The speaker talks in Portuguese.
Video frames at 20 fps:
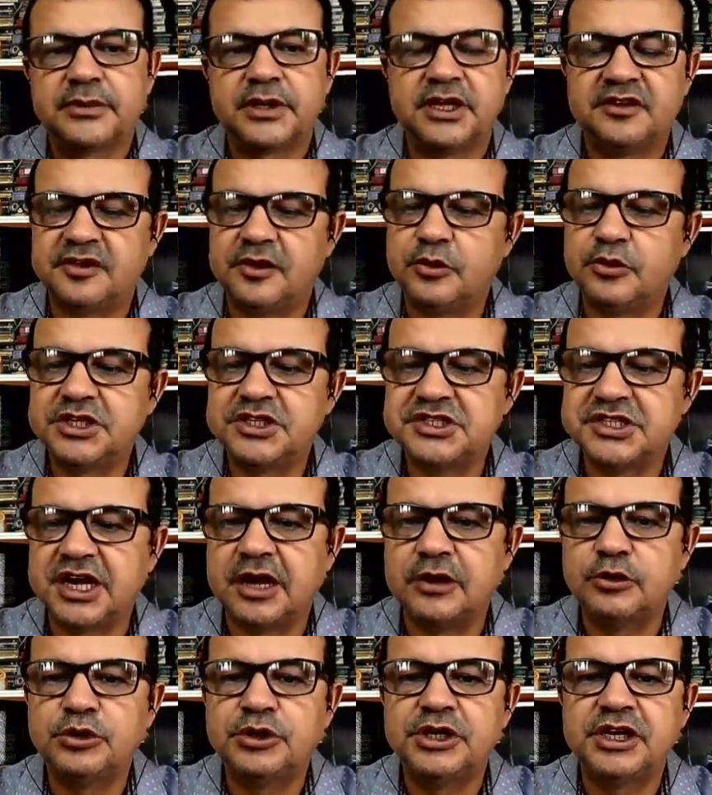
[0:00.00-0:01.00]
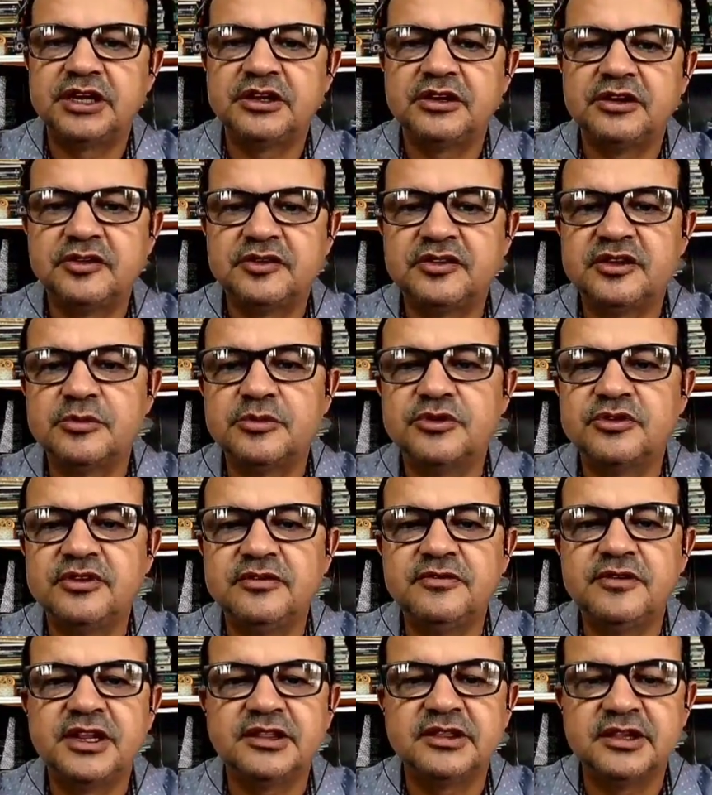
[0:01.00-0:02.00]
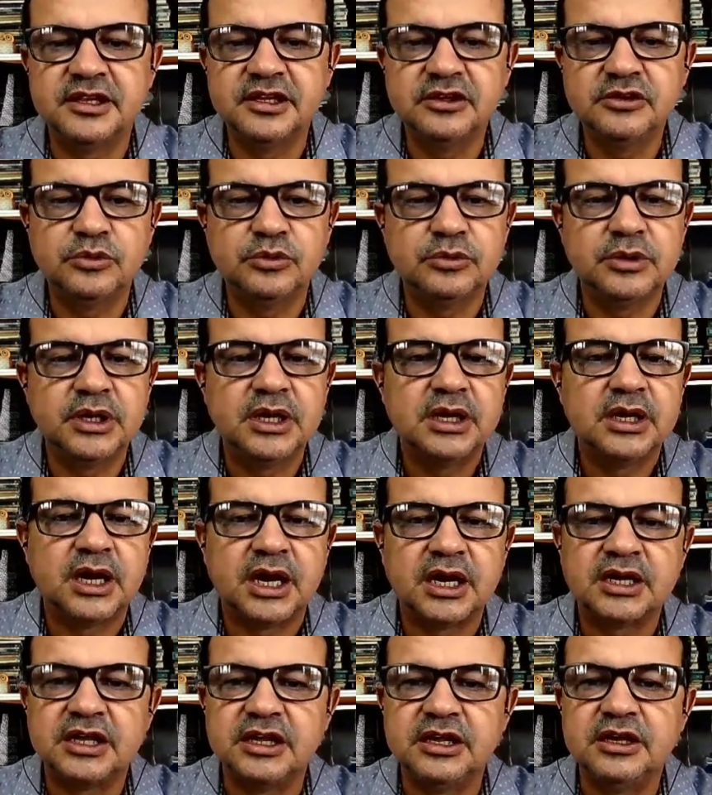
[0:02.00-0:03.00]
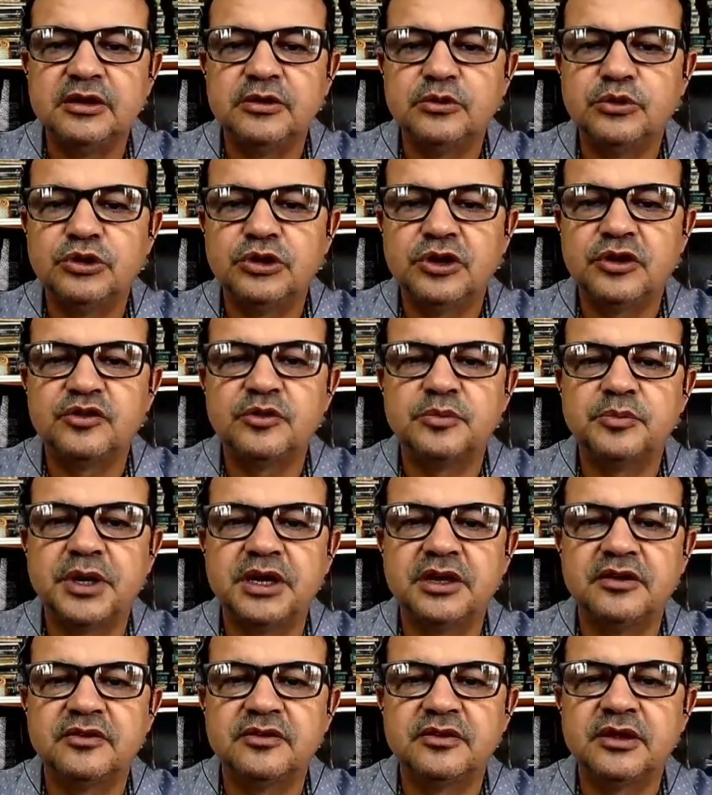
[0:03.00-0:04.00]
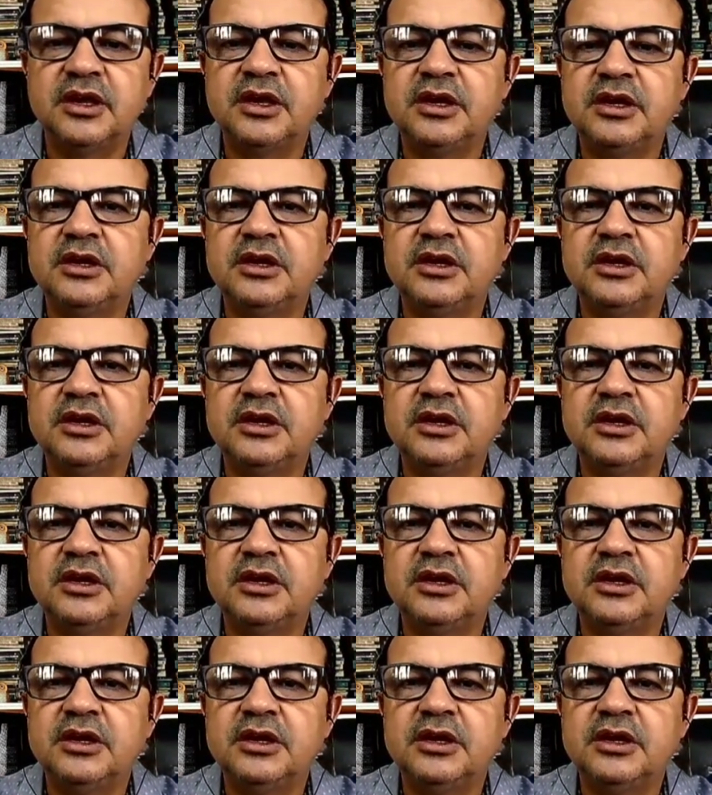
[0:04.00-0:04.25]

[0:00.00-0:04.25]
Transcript: essa onda de calor né, que nós estamos enfrentando aqui no nosso país.